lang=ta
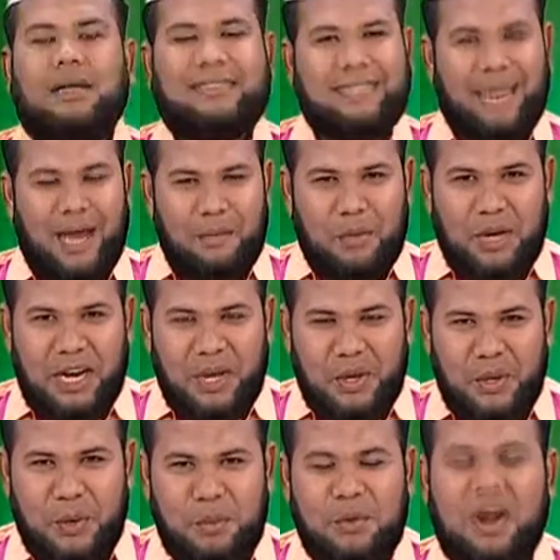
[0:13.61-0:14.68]
அஸ்லாம்
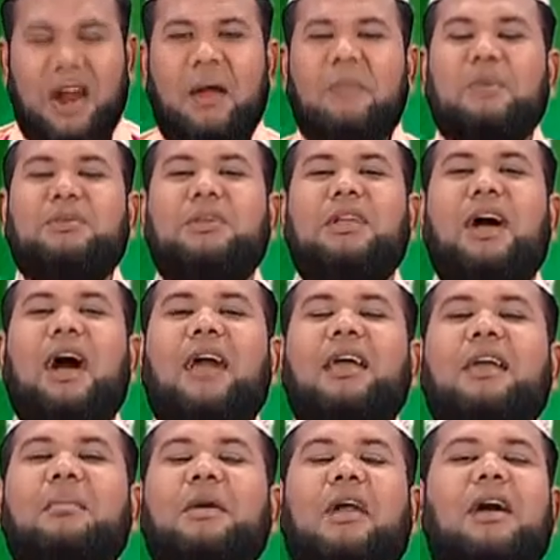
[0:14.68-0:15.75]
வலைக்கும்
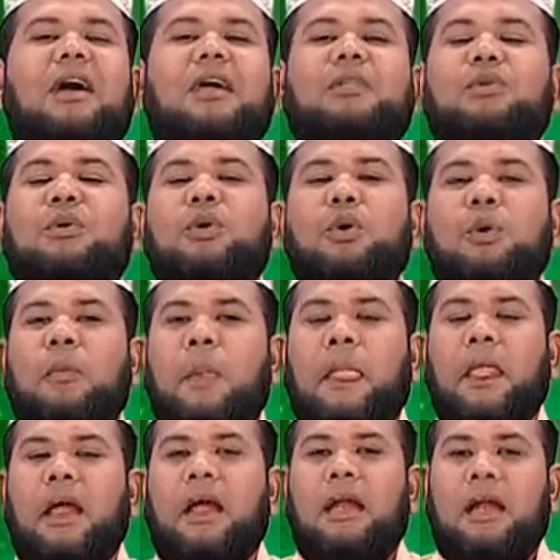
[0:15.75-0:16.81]
வரமத்துல்லாஹி பரகாத்துஹு
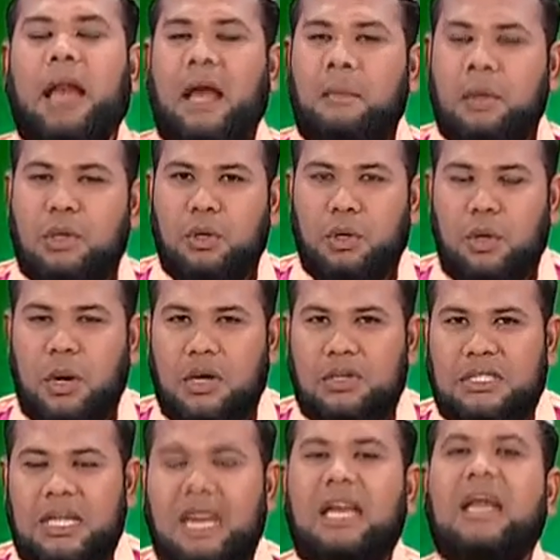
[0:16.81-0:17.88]
நஹ்மதுஹு
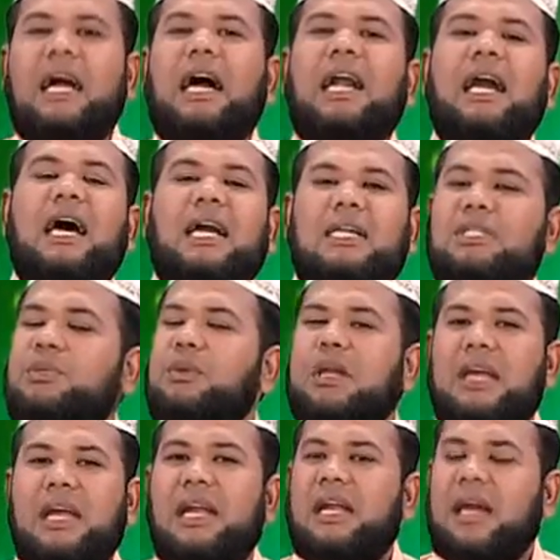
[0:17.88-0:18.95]
வனுசல்லி அலா
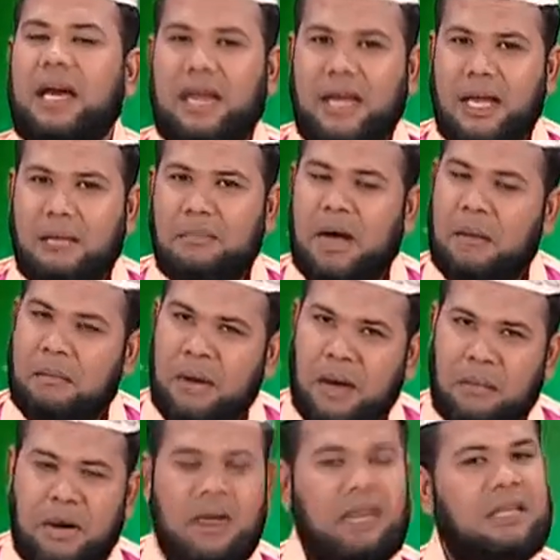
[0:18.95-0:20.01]
ரசூலிஹில் கரீம் அம்மா
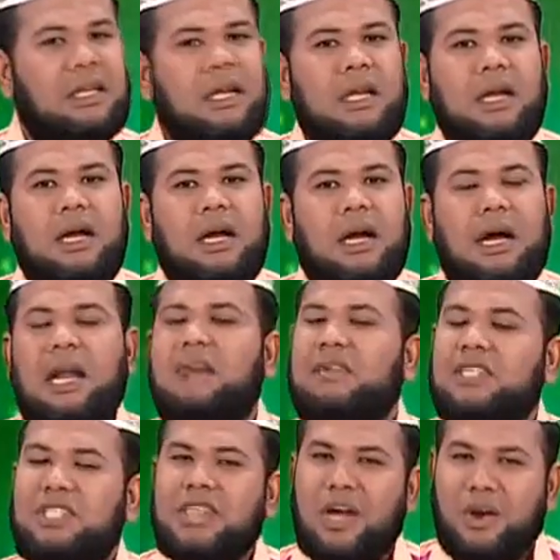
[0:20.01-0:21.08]
பாத்
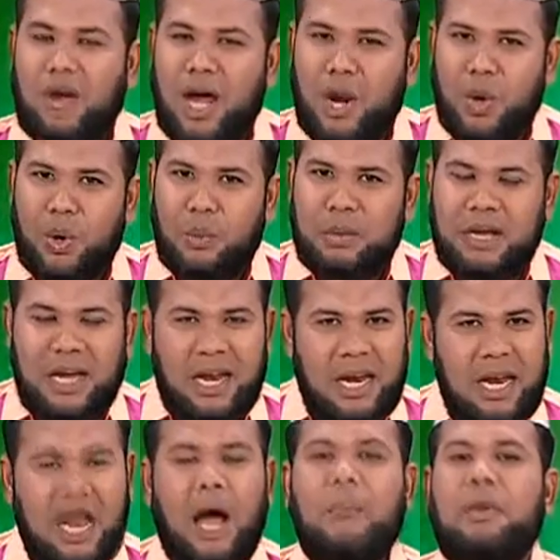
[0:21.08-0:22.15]
அளவற்ற அருளாளனும்
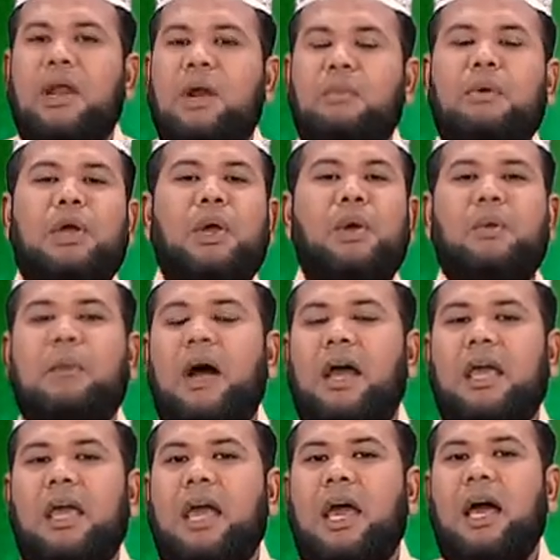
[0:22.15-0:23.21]
நிகரில்லா
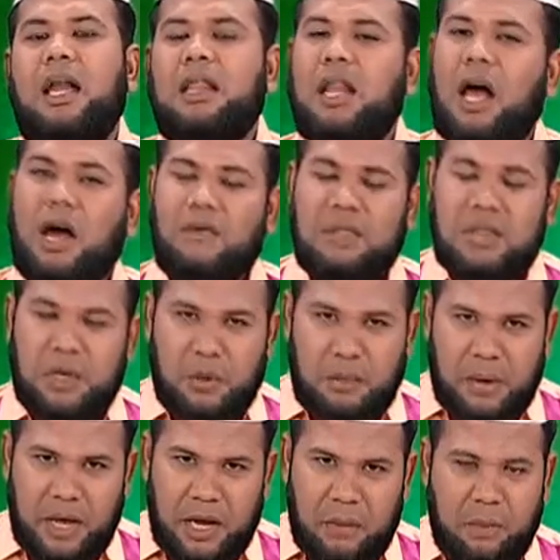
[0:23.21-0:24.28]
பிறன்புடையவனுமாகிய அல்லாஹுவின்
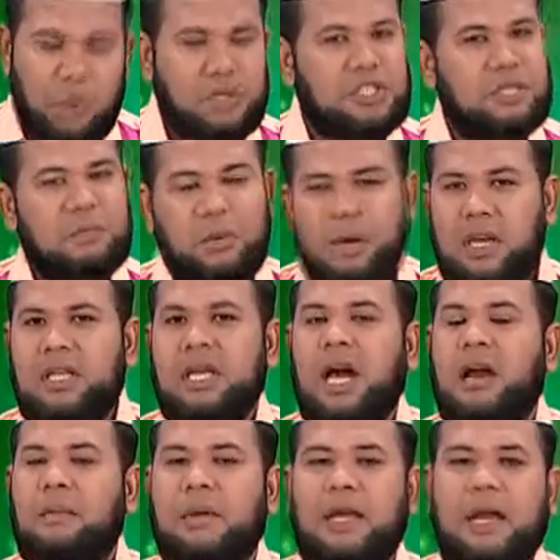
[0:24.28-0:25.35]
திருப்பெயரை போற்றி புகழ்ந்து
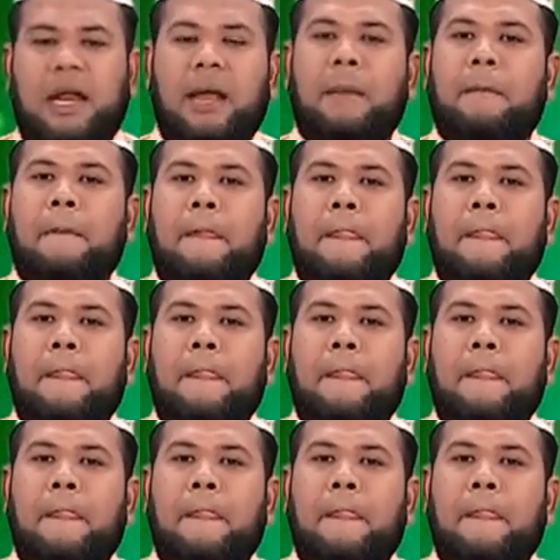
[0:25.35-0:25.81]
ஆரம்பிக்கிறேன்